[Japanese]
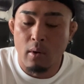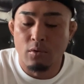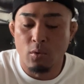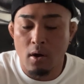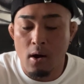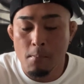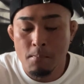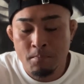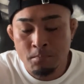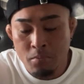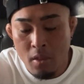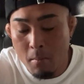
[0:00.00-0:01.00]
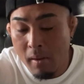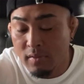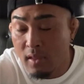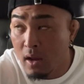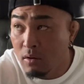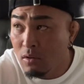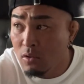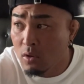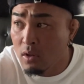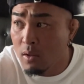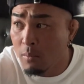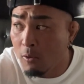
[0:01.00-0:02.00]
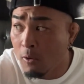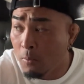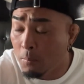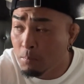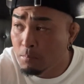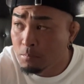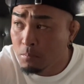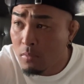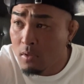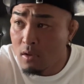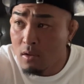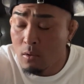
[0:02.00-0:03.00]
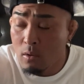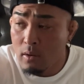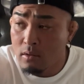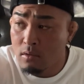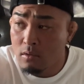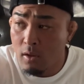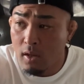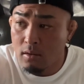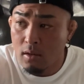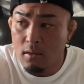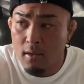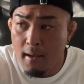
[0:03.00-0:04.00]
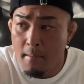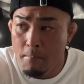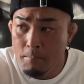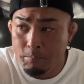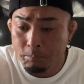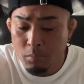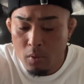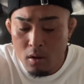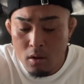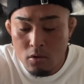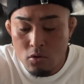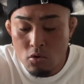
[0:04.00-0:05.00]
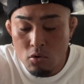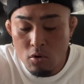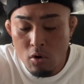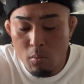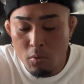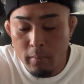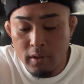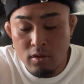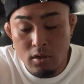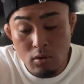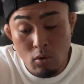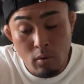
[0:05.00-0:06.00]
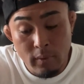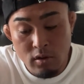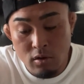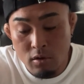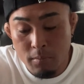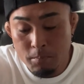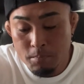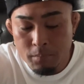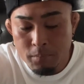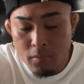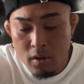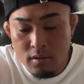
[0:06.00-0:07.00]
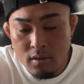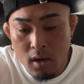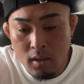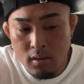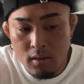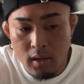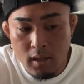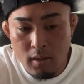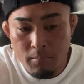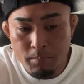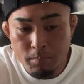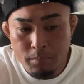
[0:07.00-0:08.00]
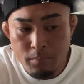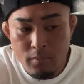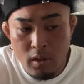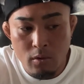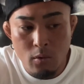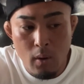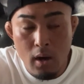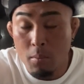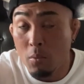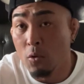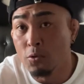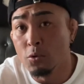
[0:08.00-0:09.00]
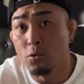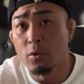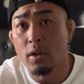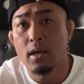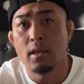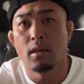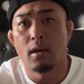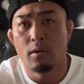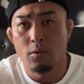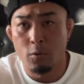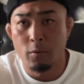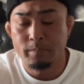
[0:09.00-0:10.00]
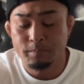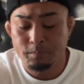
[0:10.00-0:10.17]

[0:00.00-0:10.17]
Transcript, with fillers: るのか。まあ、だるい時でも、筋トレはずっとやってて、重量も別に特別下がったりっていうのはもうほとんどないんだけど、